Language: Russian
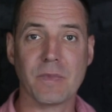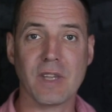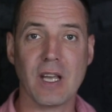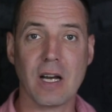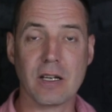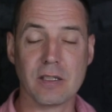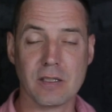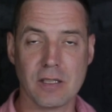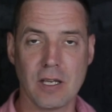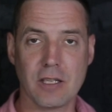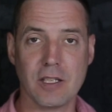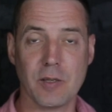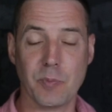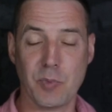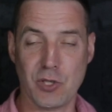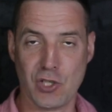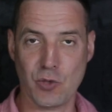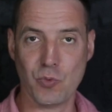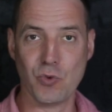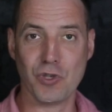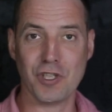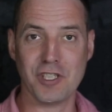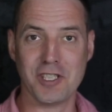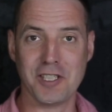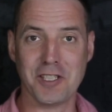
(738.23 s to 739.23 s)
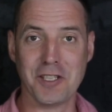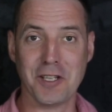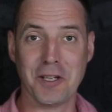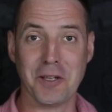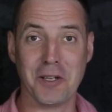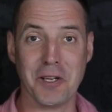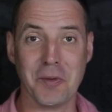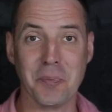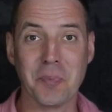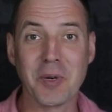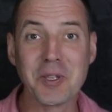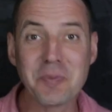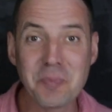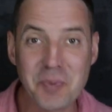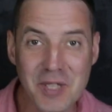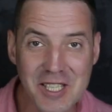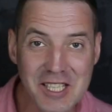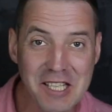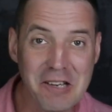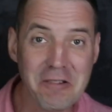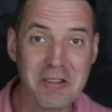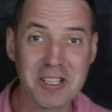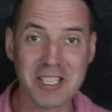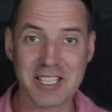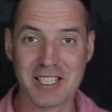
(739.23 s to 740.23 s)
А кстати, почему не сделали?
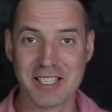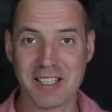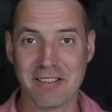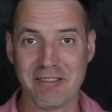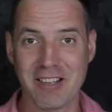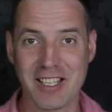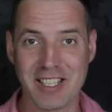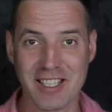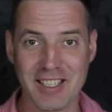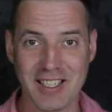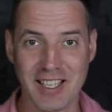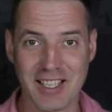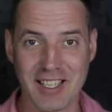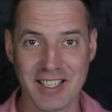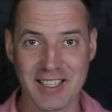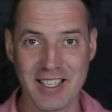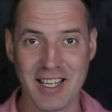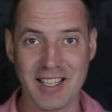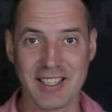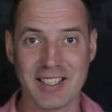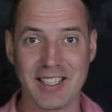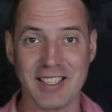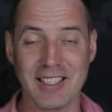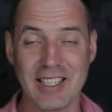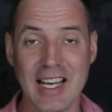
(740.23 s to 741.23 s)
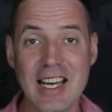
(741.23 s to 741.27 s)
Подписывайтесь давайте на канал-то.